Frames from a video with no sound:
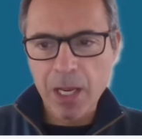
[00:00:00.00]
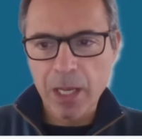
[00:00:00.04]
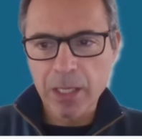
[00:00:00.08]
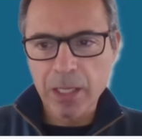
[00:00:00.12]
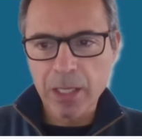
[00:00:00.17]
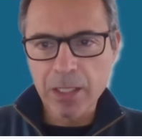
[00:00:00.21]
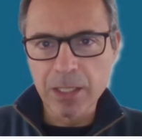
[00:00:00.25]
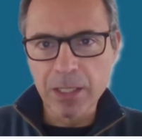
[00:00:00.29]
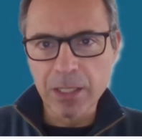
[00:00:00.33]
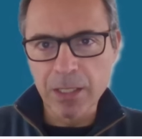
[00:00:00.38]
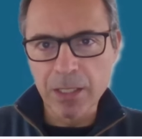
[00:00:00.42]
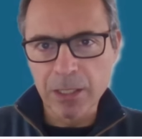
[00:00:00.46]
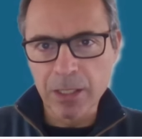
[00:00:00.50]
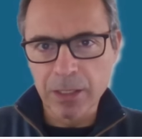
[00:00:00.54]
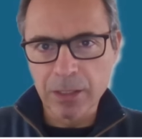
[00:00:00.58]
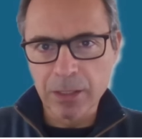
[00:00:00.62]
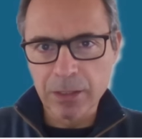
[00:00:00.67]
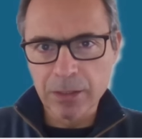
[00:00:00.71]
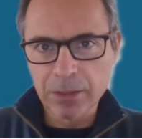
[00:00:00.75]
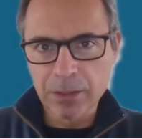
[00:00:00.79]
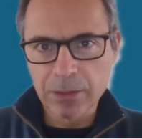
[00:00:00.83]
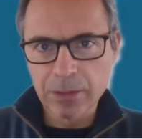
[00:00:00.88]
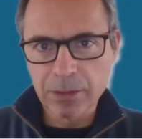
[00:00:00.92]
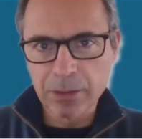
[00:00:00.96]
e
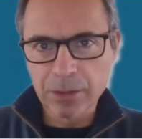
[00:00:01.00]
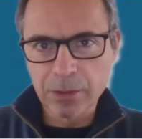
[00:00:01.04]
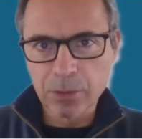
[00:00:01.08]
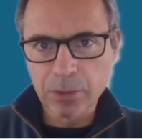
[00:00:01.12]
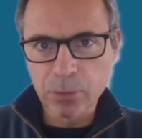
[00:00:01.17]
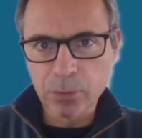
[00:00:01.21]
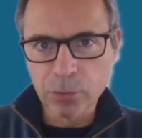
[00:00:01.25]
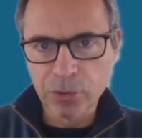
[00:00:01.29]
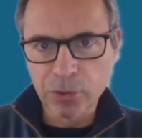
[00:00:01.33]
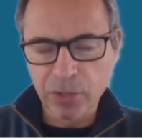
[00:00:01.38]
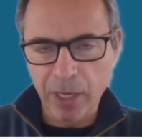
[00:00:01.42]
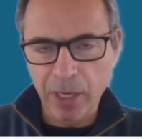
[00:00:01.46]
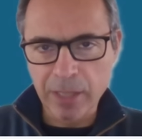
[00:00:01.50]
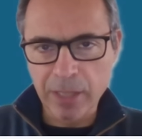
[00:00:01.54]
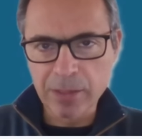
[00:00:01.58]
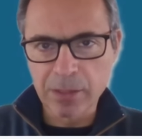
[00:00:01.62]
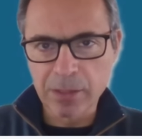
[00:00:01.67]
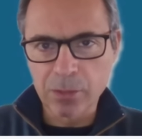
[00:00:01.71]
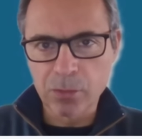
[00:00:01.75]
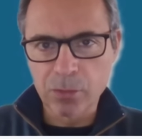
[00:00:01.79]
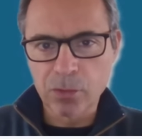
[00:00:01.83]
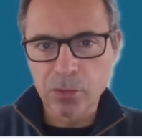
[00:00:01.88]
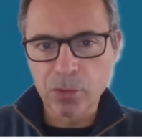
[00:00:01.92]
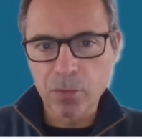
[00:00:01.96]
os
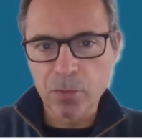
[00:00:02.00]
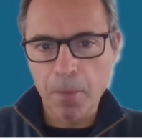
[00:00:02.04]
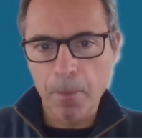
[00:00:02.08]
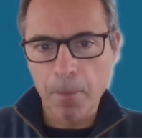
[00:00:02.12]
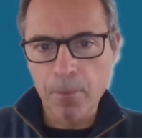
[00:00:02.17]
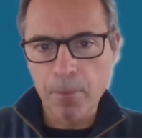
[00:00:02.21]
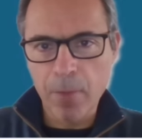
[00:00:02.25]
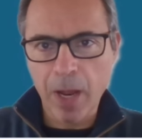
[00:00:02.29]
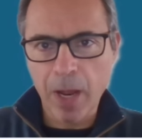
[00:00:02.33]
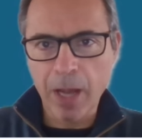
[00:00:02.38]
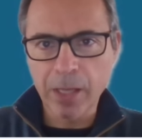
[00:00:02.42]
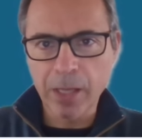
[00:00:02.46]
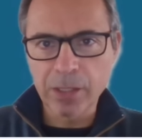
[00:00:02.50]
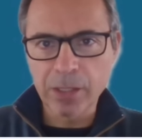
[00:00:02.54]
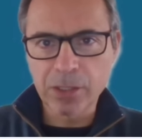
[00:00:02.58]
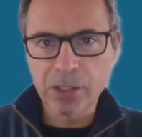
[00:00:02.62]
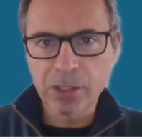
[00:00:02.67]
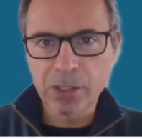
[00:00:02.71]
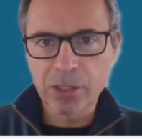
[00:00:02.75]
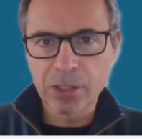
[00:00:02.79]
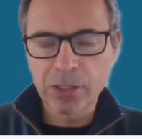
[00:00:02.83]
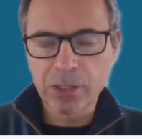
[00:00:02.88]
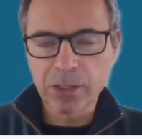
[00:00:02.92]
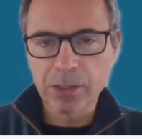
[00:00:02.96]
trânsitos
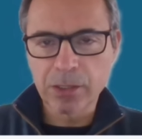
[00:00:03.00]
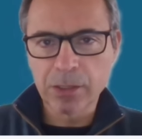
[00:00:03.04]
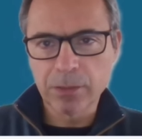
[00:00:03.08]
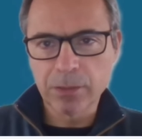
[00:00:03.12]
mais